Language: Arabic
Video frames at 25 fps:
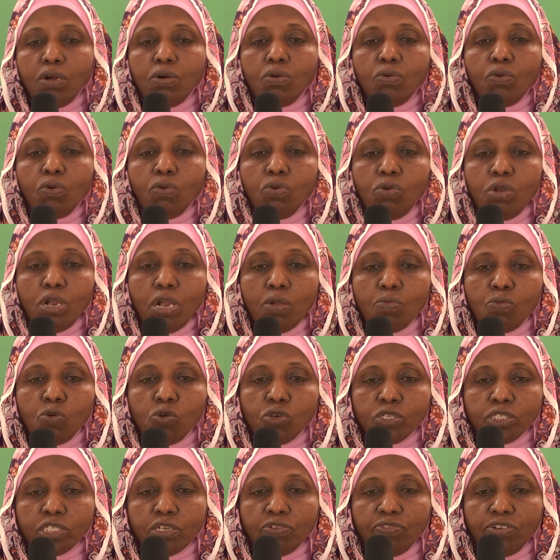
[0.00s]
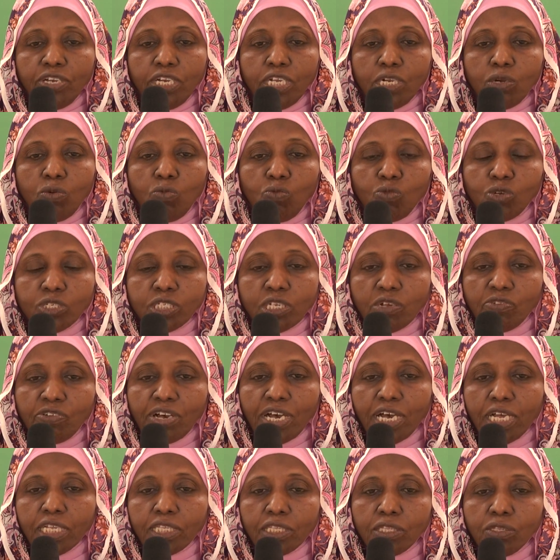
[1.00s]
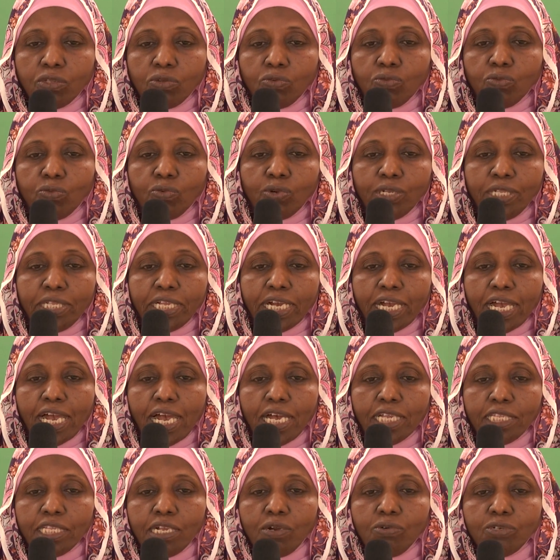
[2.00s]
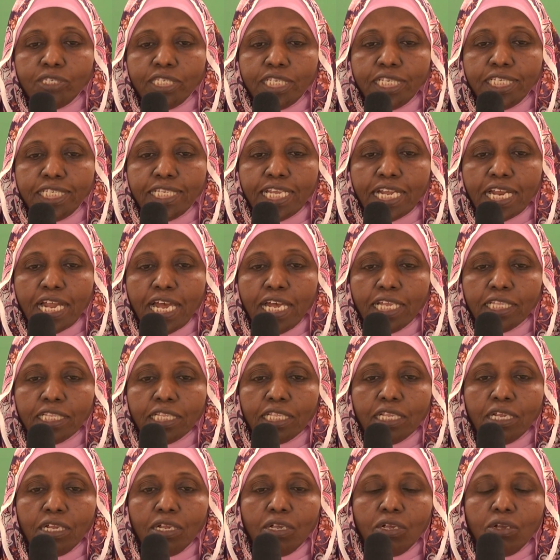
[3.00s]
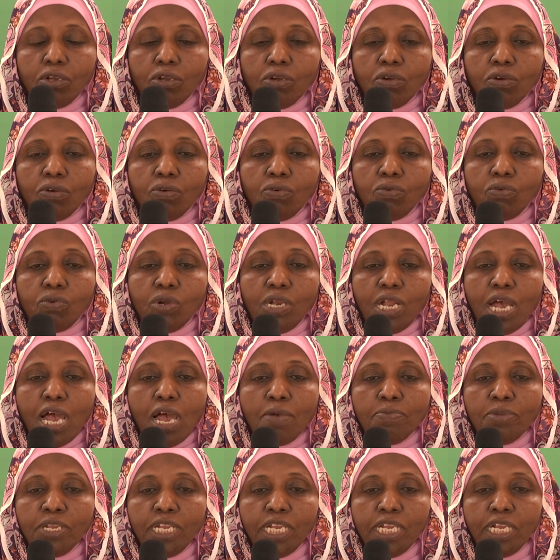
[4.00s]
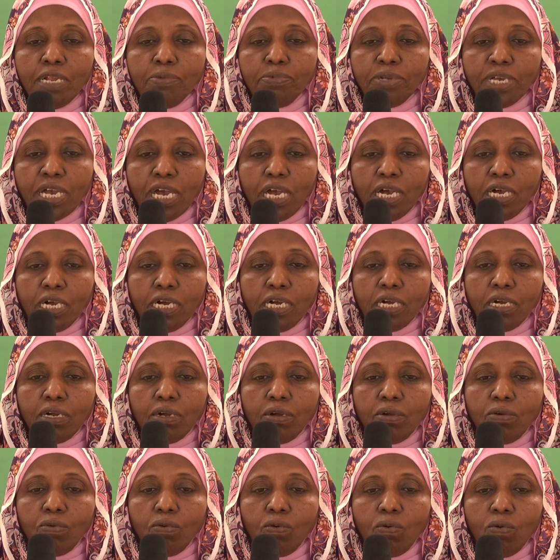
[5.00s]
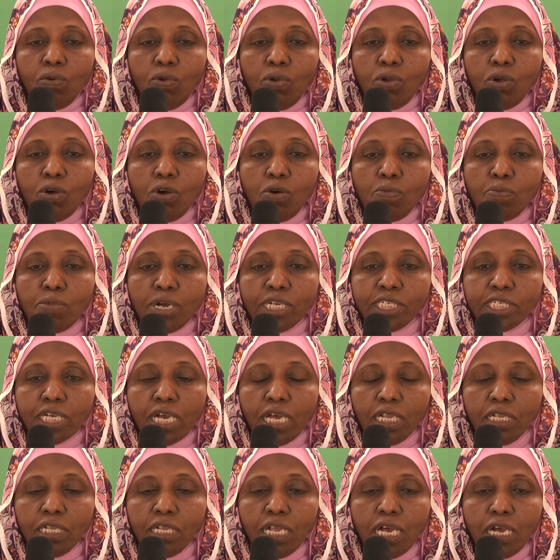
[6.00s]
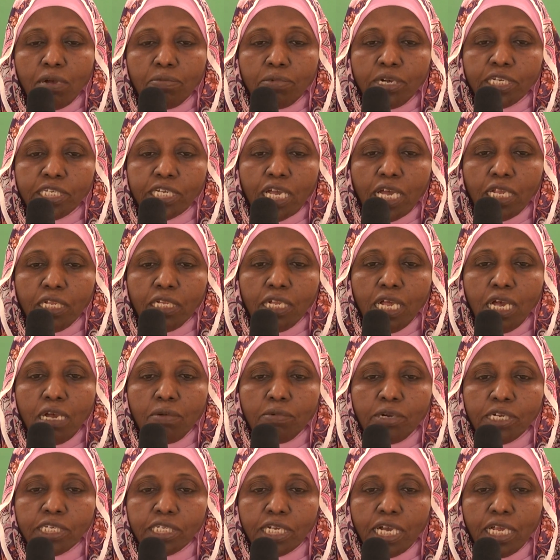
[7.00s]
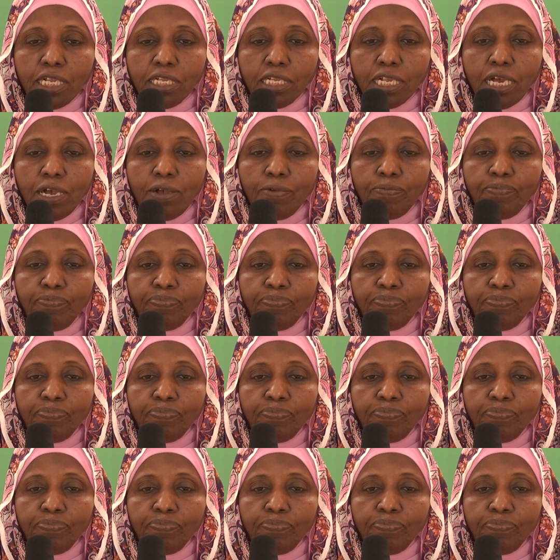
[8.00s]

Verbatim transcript: وكل الموظفين والموظفات والدكاترة والسسترات والعاملين بها كلهم ما شاء الله ما شاء الله ما شاء الله